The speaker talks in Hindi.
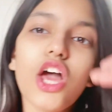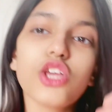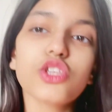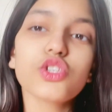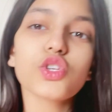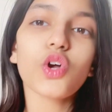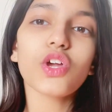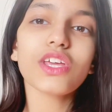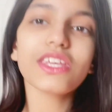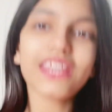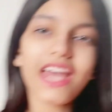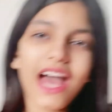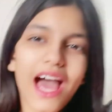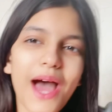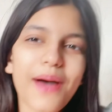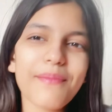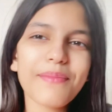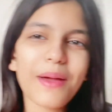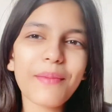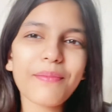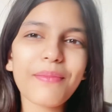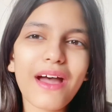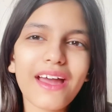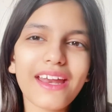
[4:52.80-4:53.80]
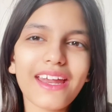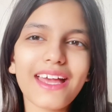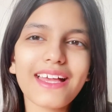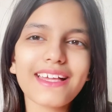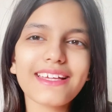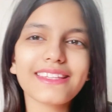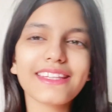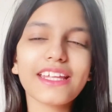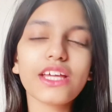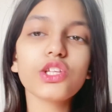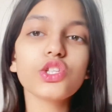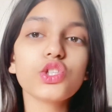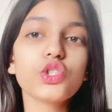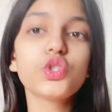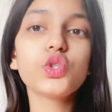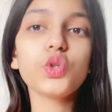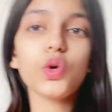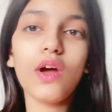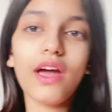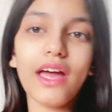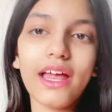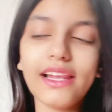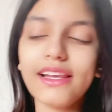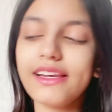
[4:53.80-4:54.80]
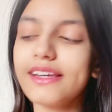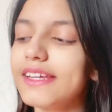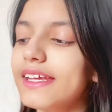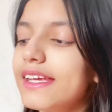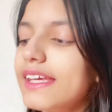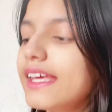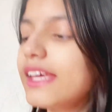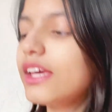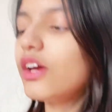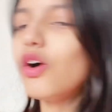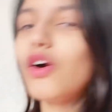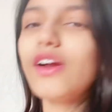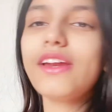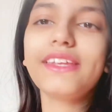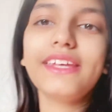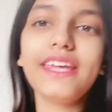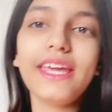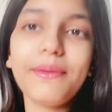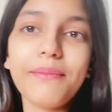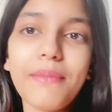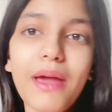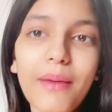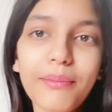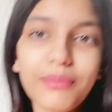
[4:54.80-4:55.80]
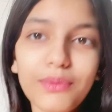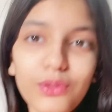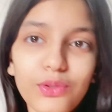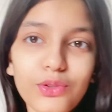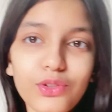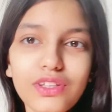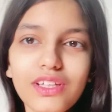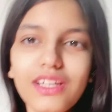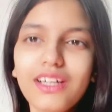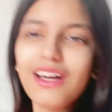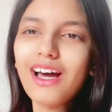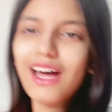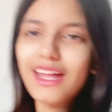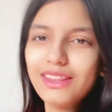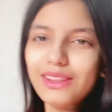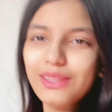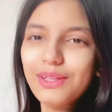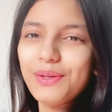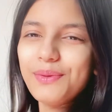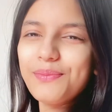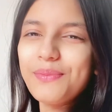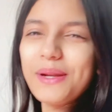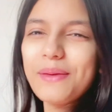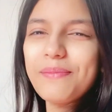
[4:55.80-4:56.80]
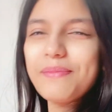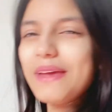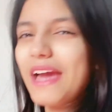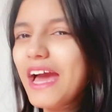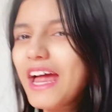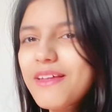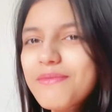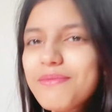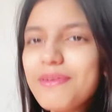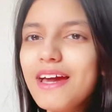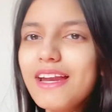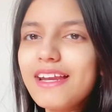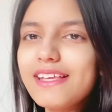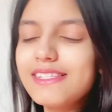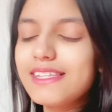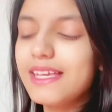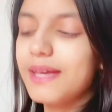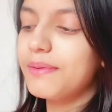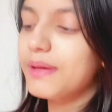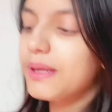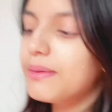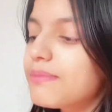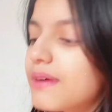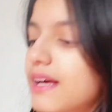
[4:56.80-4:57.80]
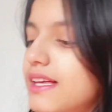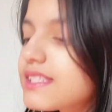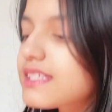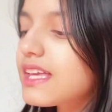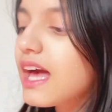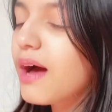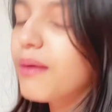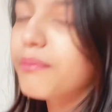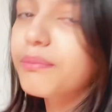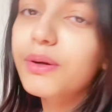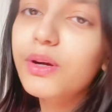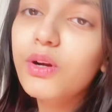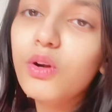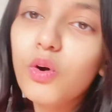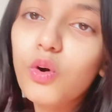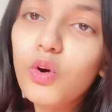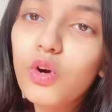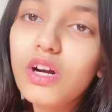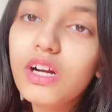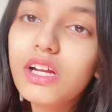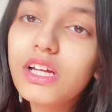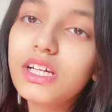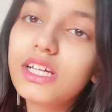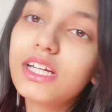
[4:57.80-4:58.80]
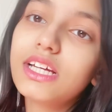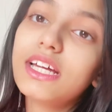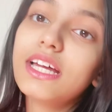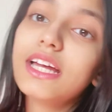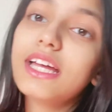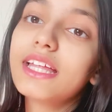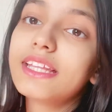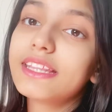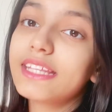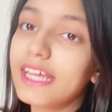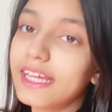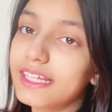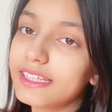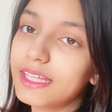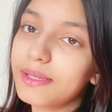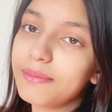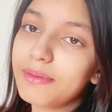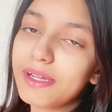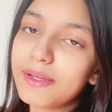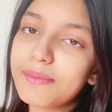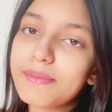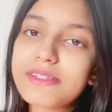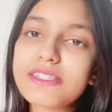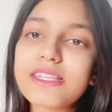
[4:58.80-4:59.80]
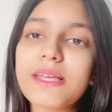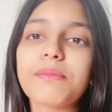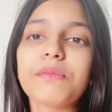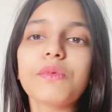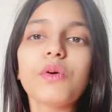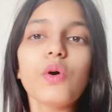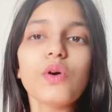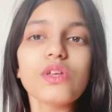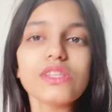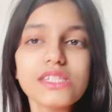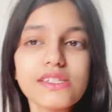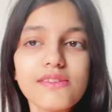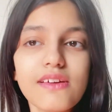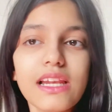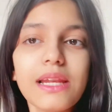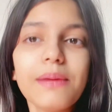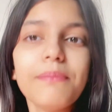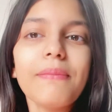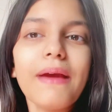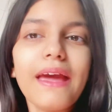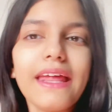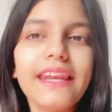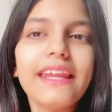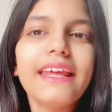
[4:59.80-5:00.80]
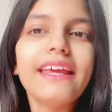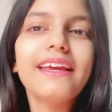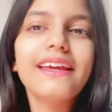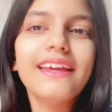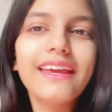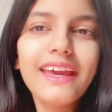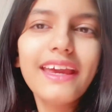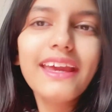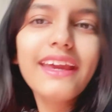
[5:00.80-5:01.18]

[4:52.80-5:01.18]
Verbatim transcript: सो so, यहाँ पे बारे आते ज्वेलरी की और ये मैं आप लोगों को दिखाती हूँ बड़े प्यारे प्यारी सी है मेरे पास यहाँ पर और देखते हुए इनमें से हम कौन सी वाली पहनेंगे